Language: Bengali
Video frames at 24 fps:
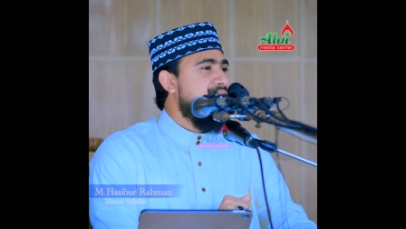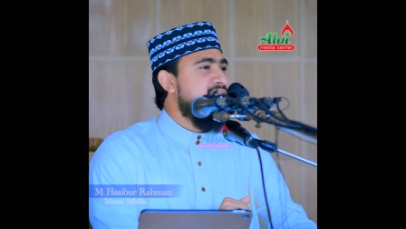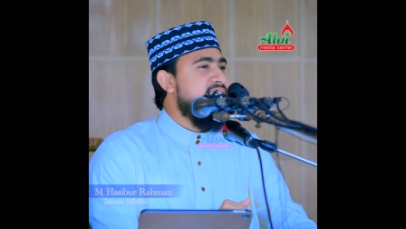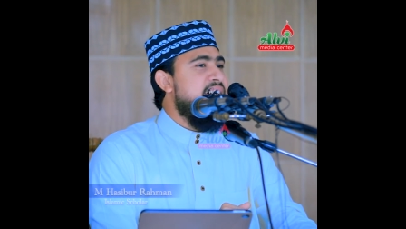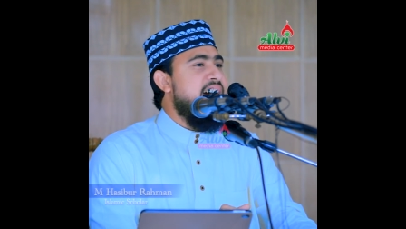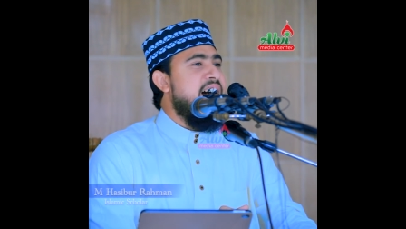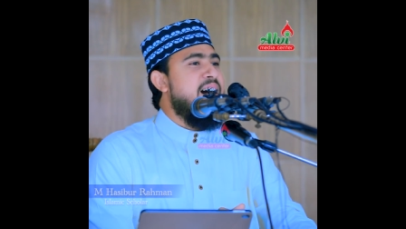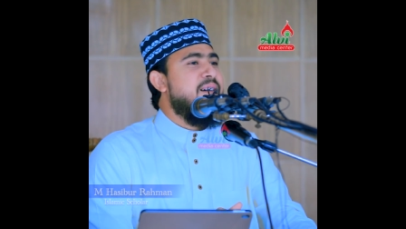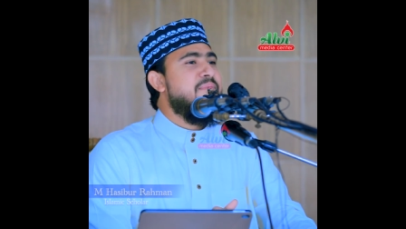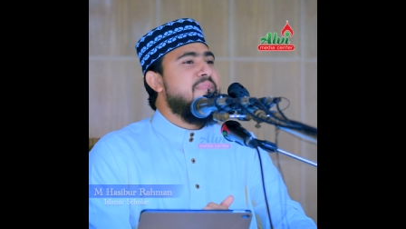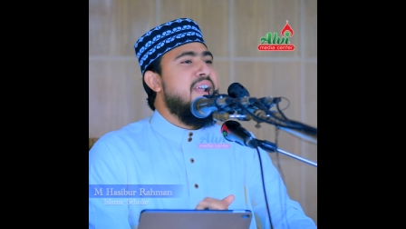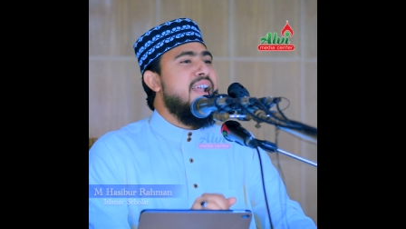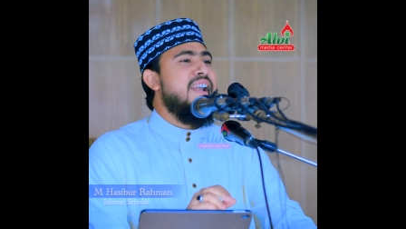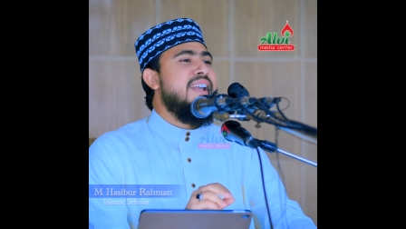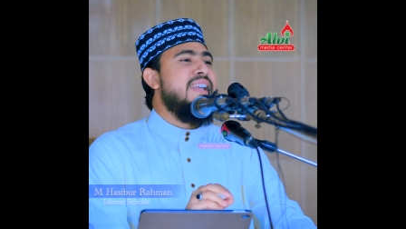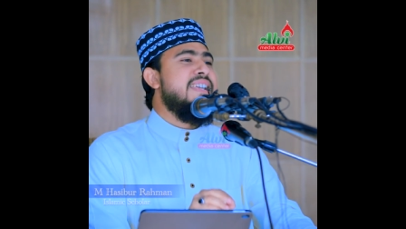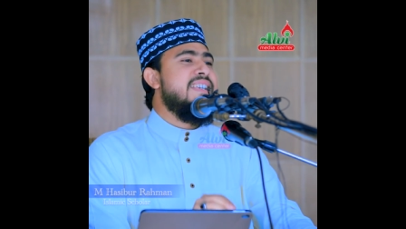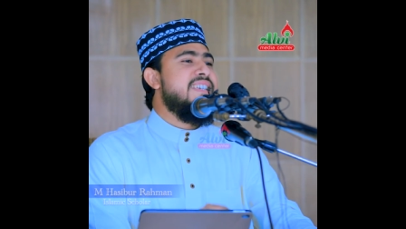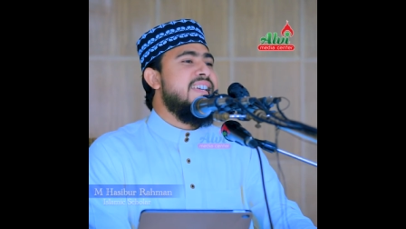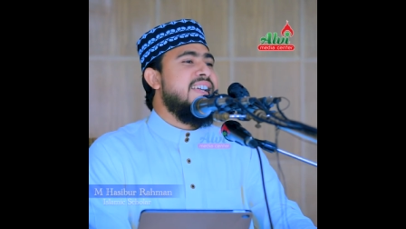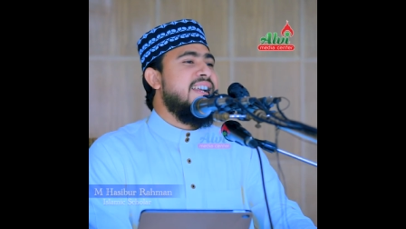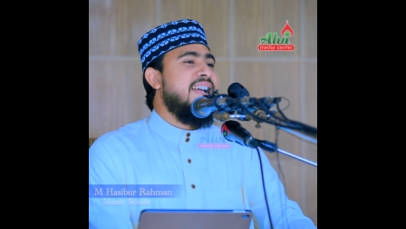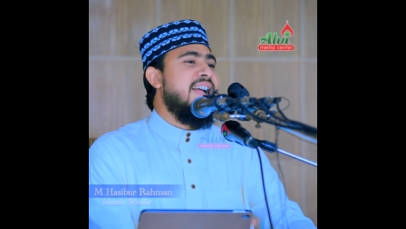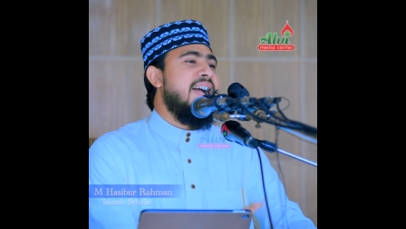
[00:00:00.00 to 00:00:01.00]
যে আমরা
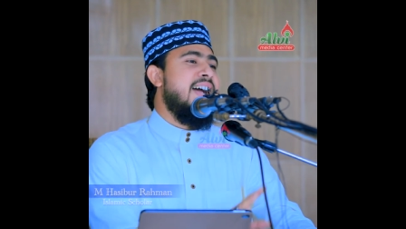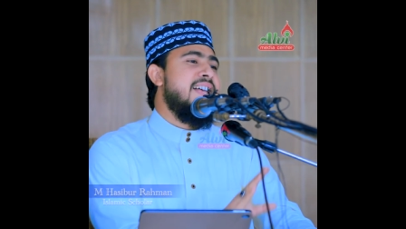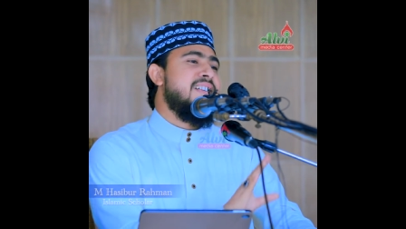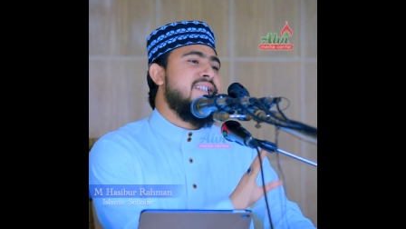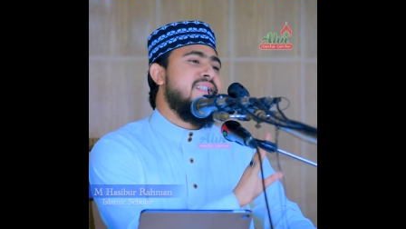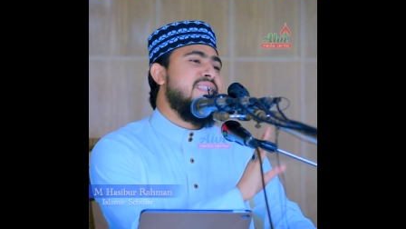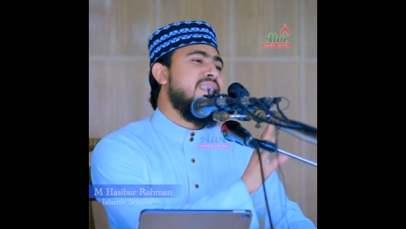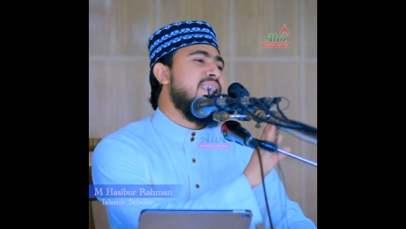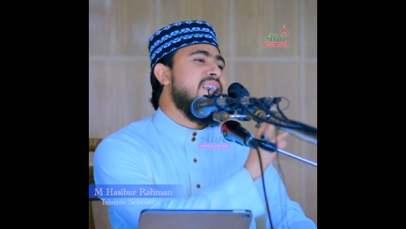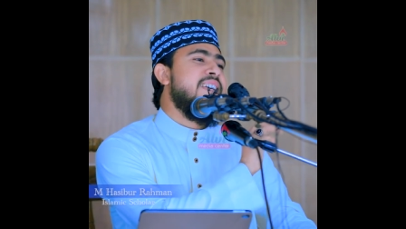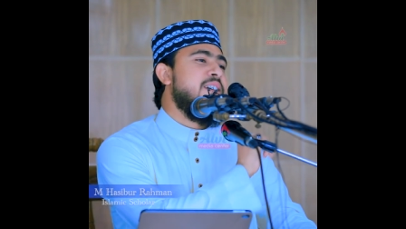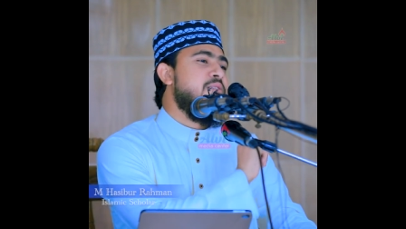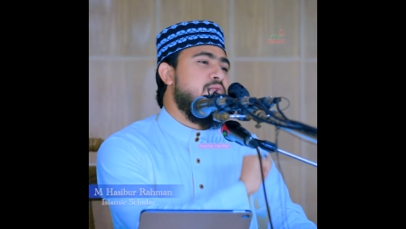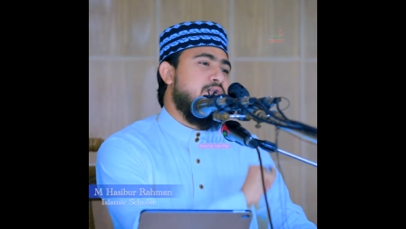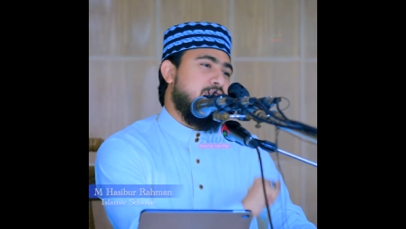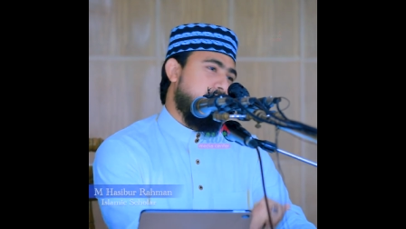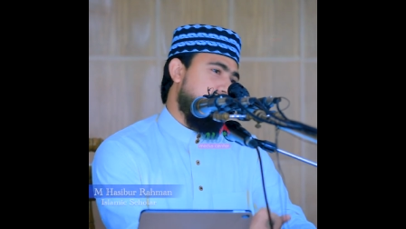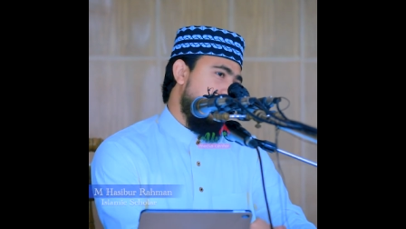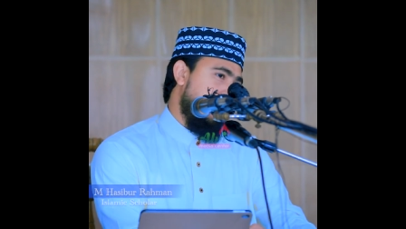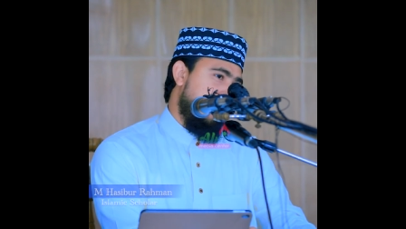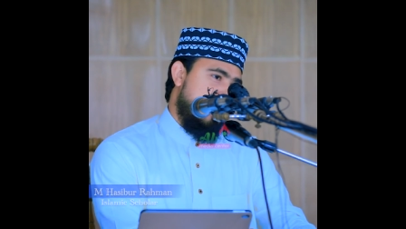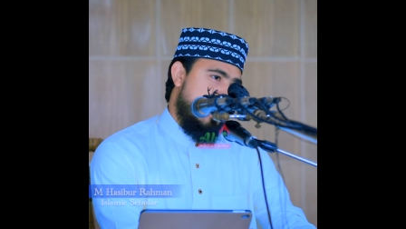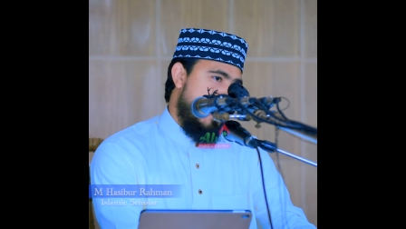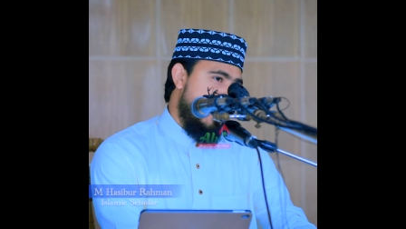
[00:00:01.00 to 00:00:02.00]
নিজের কাজ নিজে
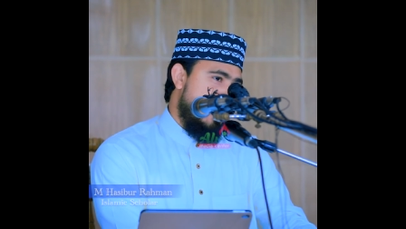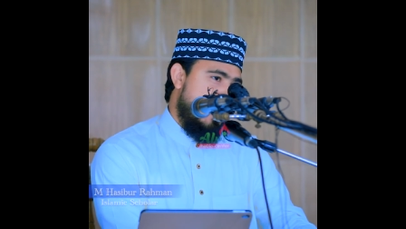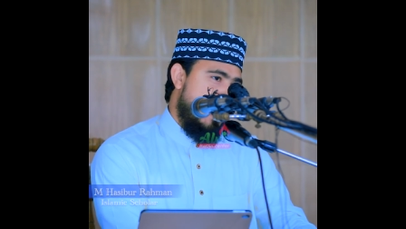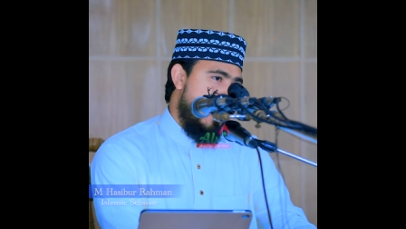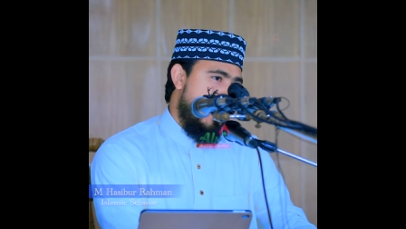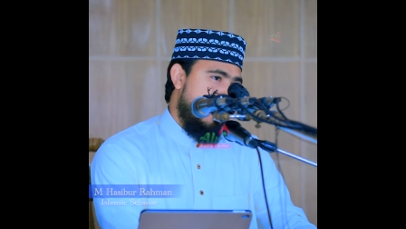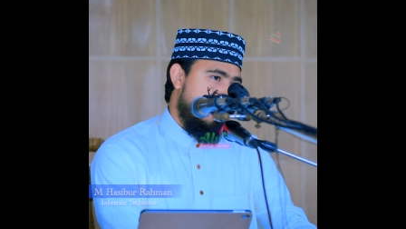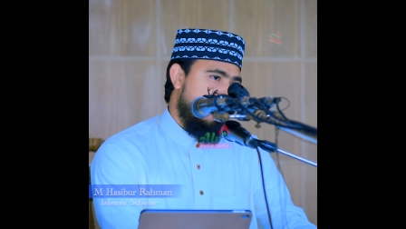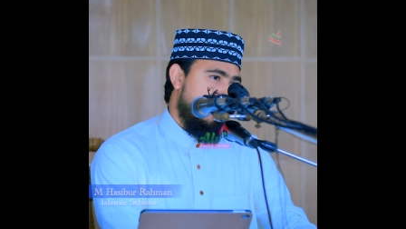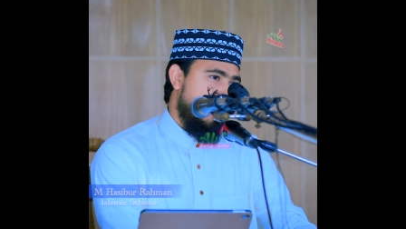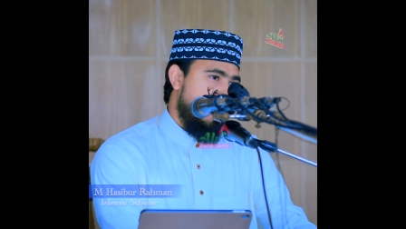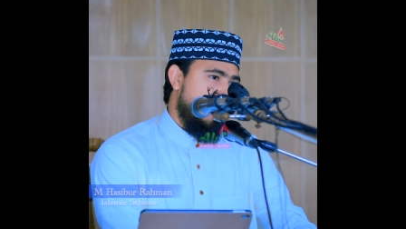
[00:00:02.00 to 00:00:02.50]
করতে চাই না